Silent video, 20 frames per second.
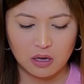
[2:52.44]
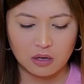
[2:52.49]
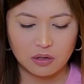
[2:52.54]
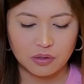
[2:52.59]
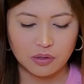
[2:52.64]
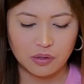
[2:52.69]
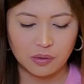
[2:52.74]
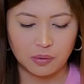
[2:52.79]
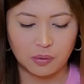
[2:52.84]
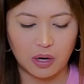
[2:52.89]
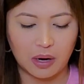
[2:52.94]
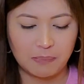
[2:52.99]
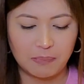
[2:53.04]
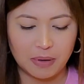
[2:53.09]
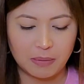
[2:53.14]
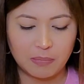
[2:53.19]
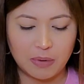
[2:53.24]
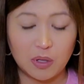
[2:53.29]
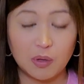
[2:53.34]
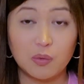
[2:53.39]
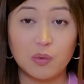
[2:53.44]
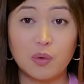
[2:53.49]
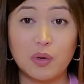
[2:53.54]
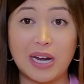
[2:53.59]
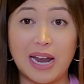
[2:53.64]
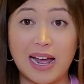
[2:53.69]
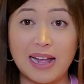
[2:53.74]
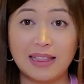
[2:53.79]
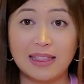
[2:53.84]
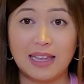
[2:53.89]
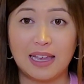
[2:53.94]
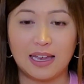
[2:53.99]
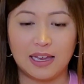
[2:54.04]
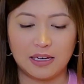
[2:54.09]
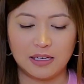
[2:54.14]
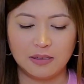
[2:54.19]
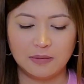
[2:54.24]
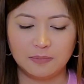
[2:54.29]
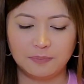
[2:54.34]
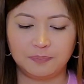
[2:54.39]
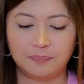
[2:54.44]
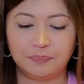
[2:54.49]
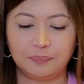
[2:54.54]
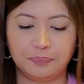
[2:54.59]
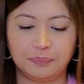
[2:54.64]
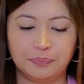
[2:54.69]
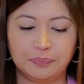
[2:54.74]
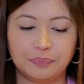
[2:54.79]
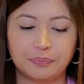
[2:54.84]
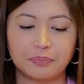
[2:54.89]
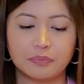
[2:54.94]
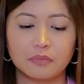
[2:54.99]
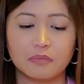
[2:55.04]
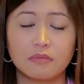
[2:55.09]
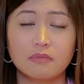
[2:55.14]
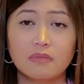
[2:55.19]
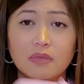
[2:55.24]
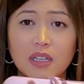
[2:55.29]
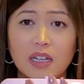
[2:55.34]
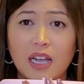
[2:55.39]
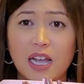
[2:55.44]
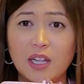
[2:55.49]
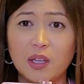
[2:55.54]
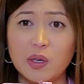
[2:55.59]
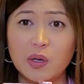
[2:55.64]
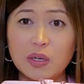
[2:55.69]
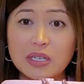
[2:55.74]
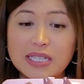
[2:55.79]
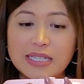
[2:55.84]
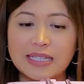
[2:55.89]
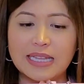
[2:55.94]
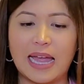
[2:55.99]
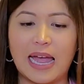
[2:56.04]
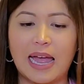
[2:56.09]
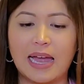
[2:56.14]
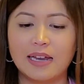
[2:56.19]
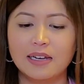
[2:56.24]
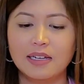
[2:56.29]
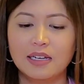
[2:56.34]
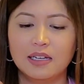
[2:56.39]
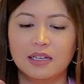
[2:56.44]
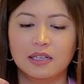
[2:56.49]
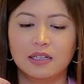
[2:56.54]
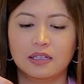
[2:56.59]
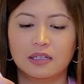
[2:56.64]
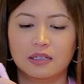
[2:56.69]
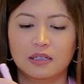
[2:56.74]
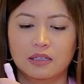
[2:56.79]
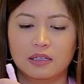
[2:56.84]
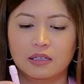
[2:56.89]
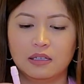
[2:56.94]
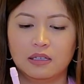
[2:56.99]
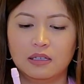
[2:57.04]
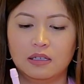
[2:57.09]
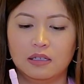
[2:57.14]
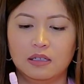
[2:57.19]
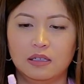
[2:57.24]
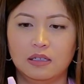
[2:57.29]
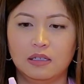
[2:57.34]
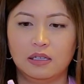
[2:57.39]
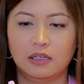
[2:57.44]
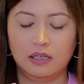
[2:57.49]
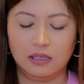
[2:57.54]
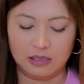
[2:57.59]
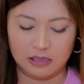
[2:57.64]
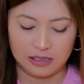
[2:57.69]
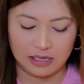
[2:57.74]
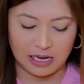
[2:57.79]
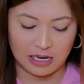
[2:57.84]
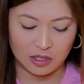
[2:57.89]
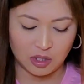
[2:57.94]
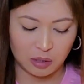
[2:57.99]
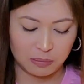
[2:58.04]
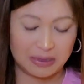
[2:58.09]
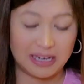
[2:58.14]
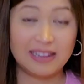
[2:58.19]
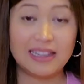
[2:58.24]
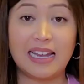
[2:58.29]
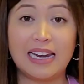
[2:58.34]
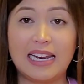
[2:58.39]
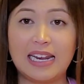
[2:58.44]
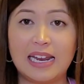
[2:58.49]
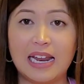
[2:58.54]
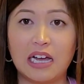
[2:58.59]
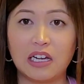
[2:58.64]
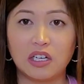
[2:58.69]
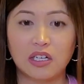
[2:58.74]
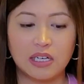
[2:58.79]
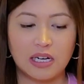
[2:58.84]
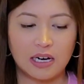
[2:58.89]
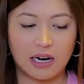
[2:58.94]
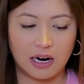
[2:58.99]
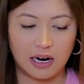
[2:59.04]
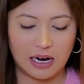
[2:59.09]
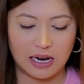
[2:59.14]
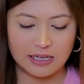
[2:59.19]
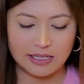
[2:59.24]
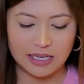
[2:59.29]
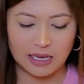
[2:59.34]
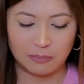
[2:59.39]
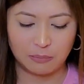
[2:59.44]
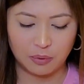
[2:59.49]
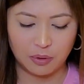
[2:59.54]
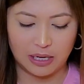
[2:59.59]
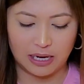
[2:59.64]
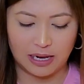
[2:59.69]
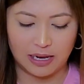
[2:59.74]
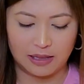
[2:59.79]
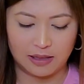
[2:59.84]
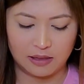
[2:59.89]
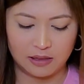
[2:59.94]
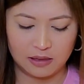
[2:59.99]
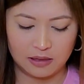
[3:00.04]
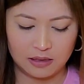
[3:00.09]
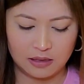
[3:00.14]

So, kapag binuo natin, ito yung stand. Yan, sobrang dali lang niyang assemblein.